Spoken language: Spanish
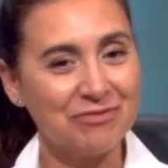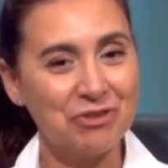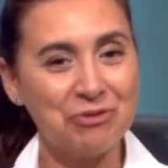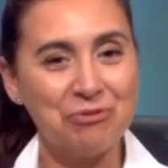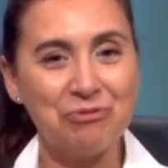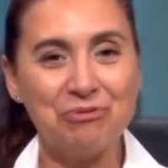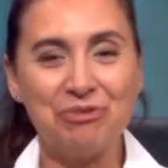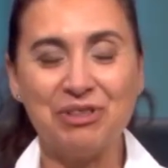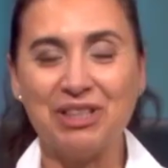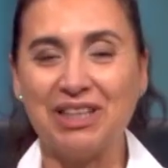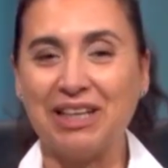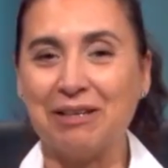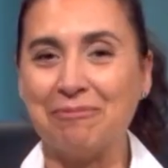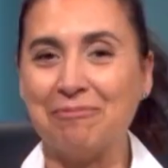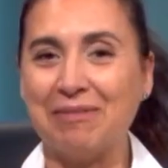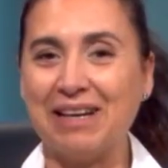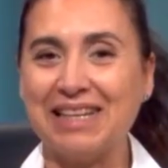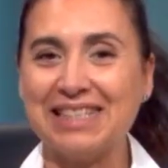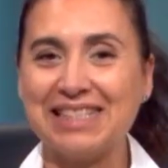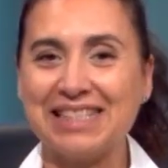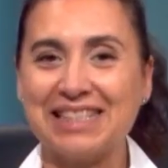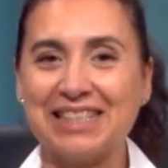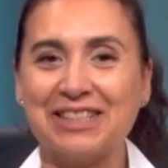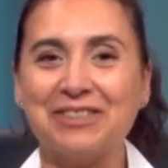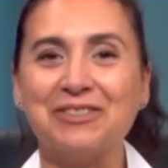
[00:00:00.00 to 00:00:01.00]
un día
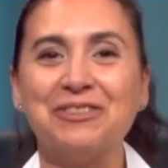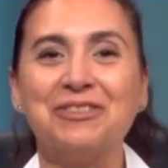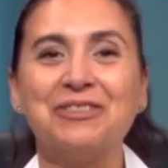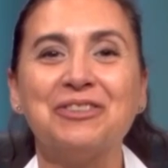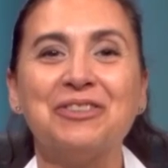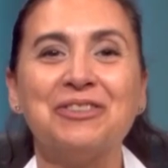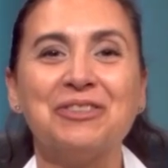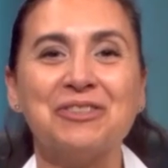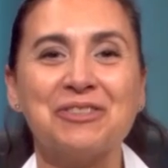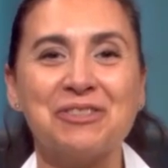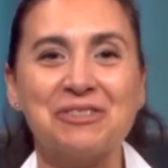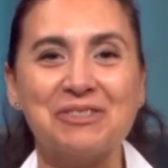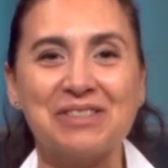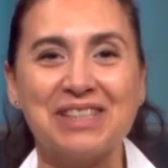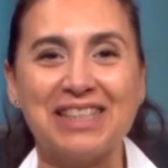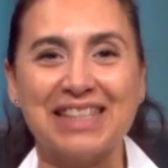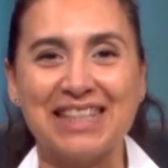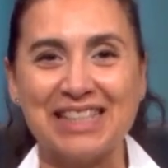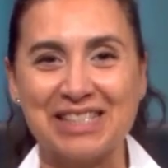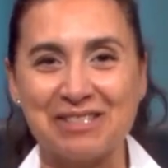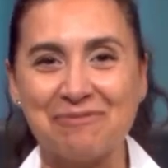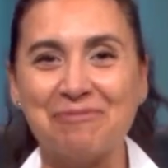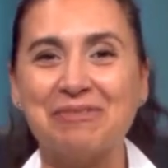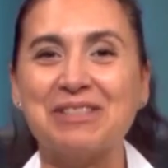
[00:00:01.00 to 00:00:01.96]
más con todos ustedes.